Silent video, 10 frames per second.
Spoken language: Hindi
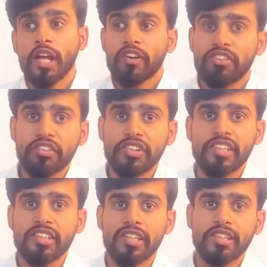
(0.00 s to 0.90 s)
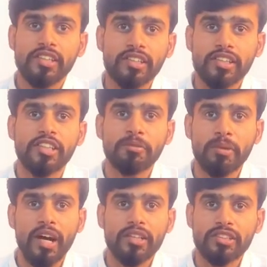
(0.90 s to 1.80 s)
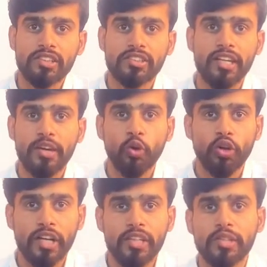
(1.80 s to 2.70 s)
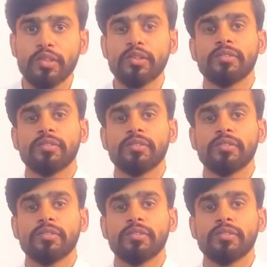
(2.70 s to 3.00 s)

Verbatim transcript: 50 से कितनी मार्क्स एग्जैक्ट हो गई एंड